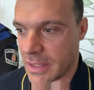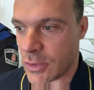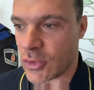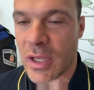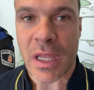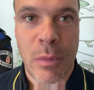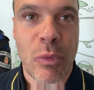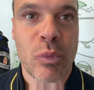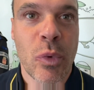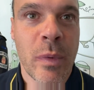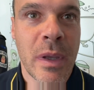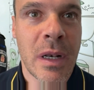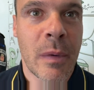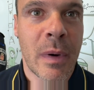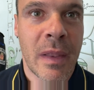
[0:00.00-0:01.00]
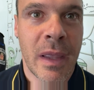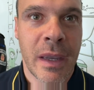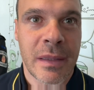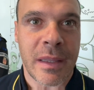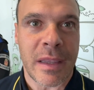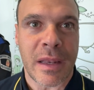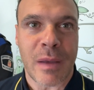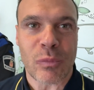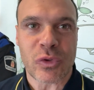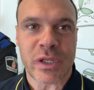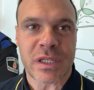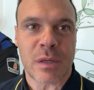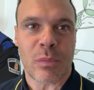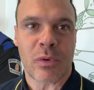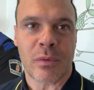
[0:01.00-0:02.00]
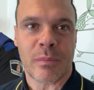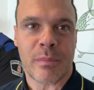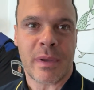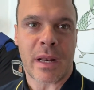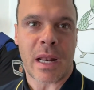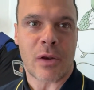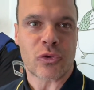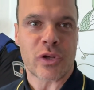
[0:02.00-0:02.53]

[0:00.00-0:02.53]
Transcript: nos sentimos muy bien, la verdad que te llena muchísimo. Ver a los